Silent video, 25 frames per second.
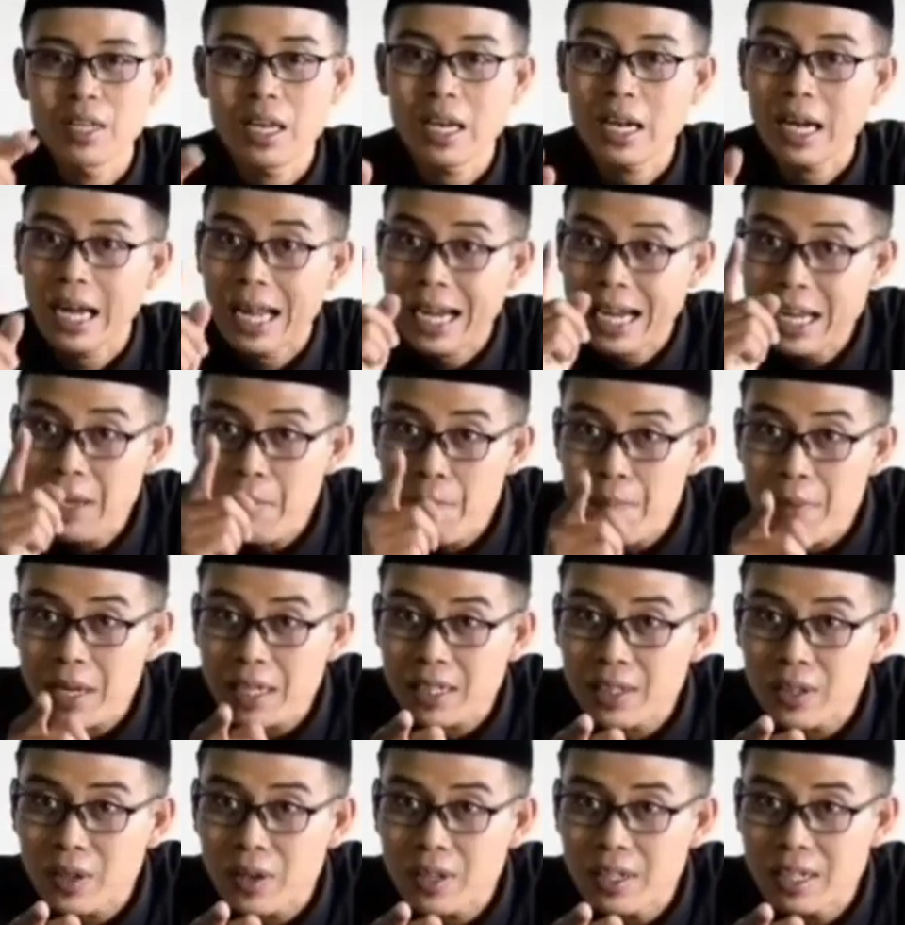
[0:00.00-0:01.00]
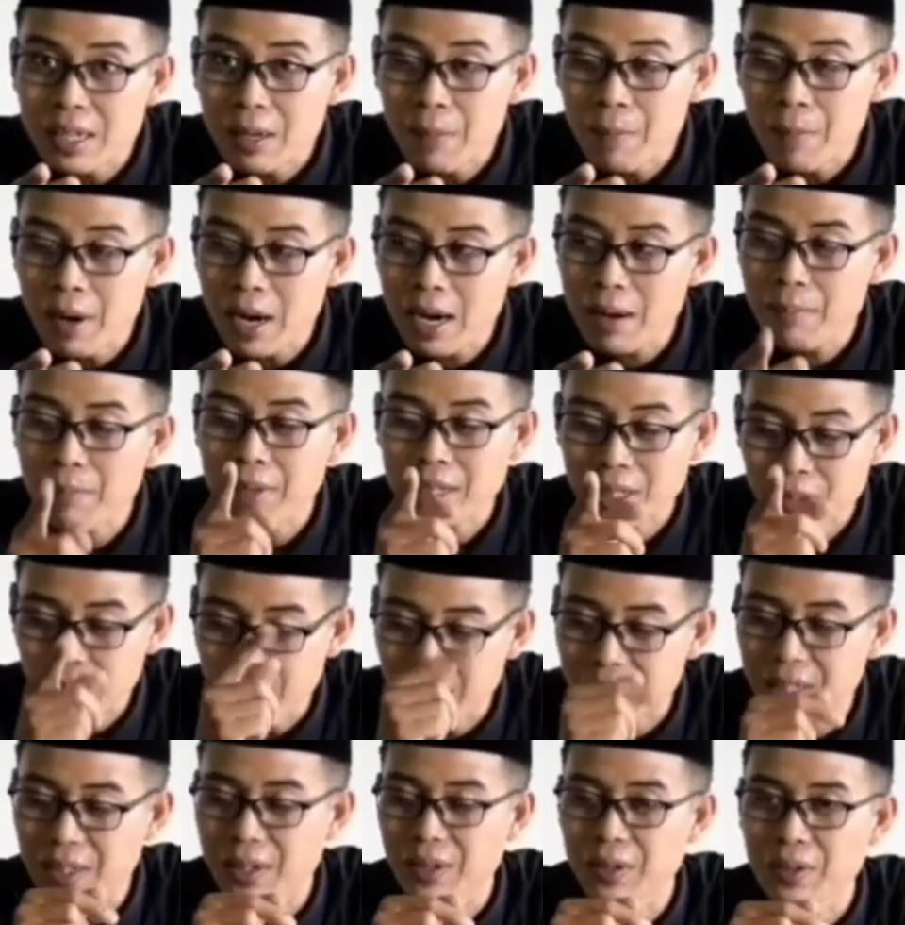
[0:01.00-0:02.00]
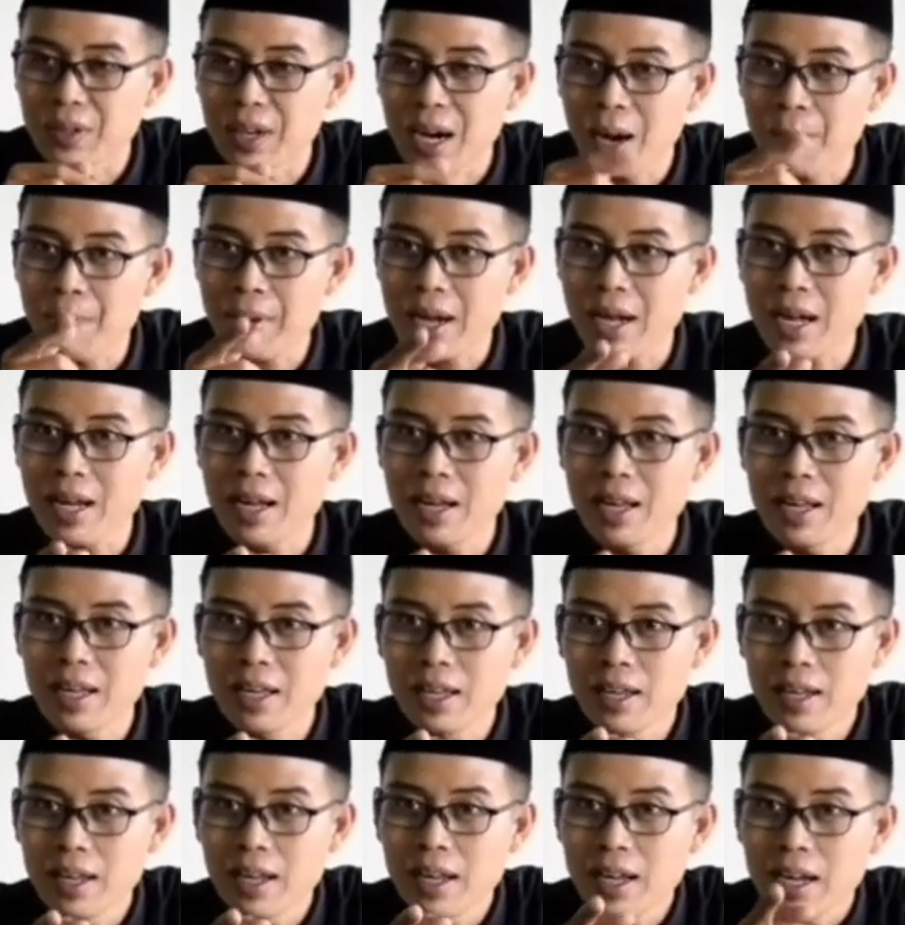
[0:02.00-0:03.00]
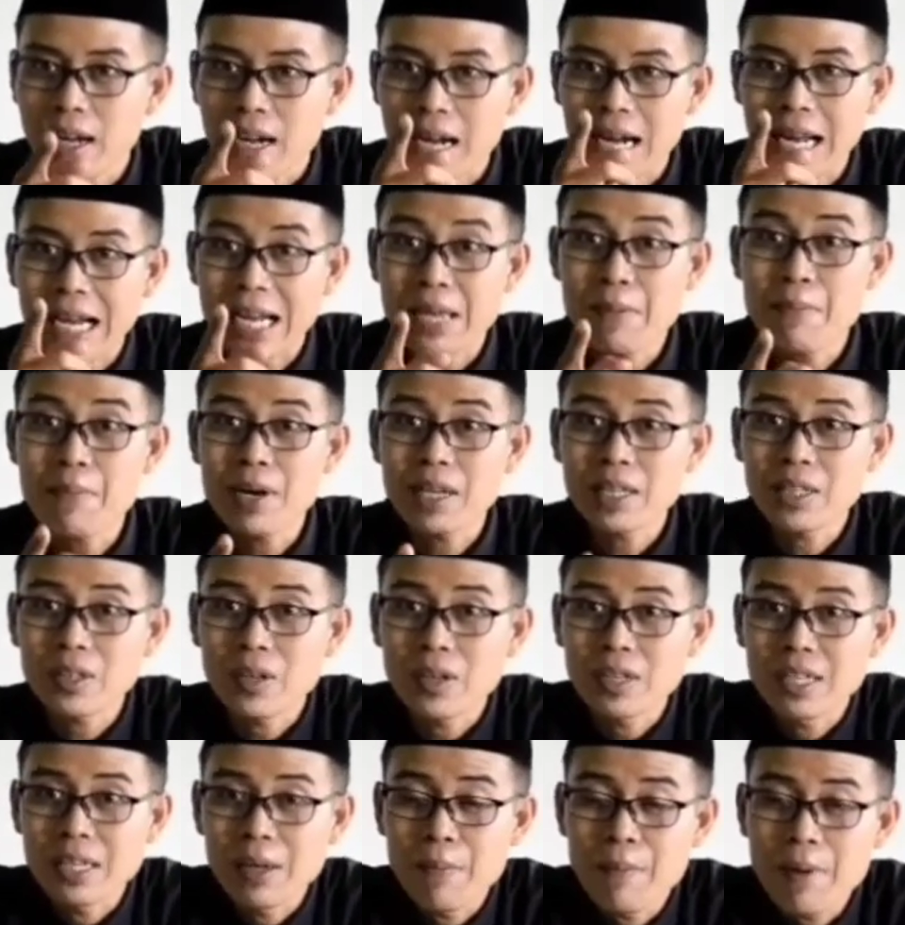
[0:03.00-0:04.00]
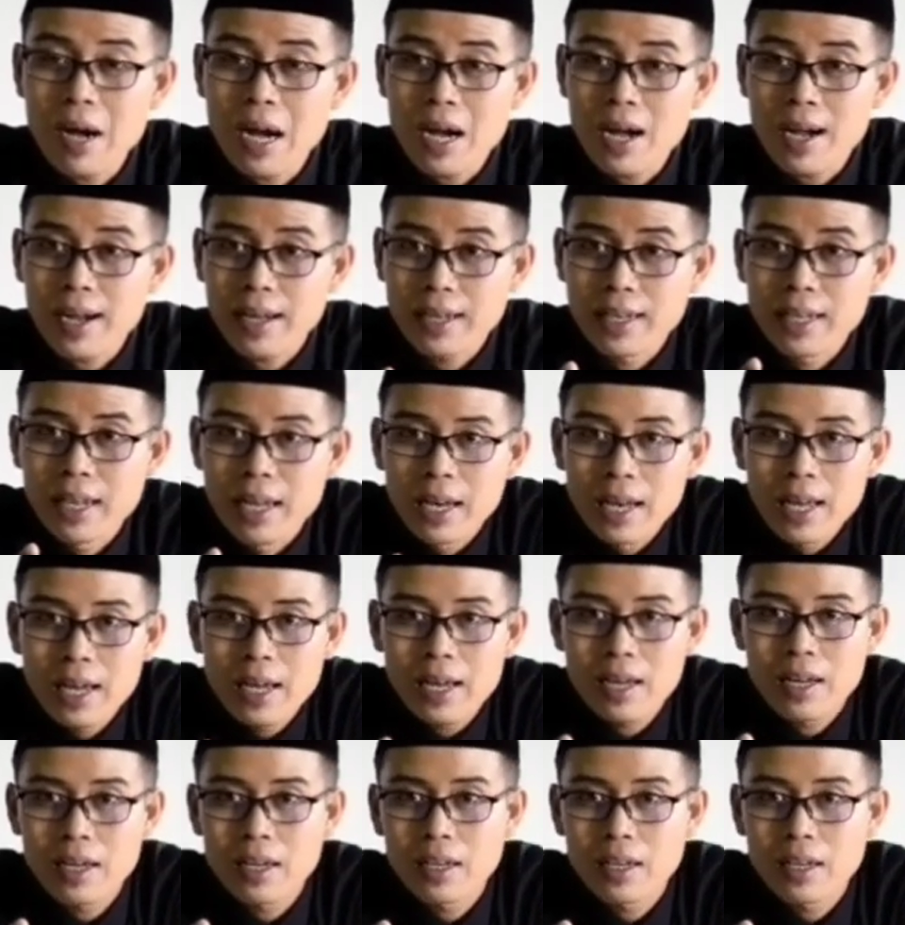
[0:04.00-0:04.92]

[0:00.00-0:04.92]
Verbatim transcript: kalimat toyibah betul itu apa kalimat toyibah adalah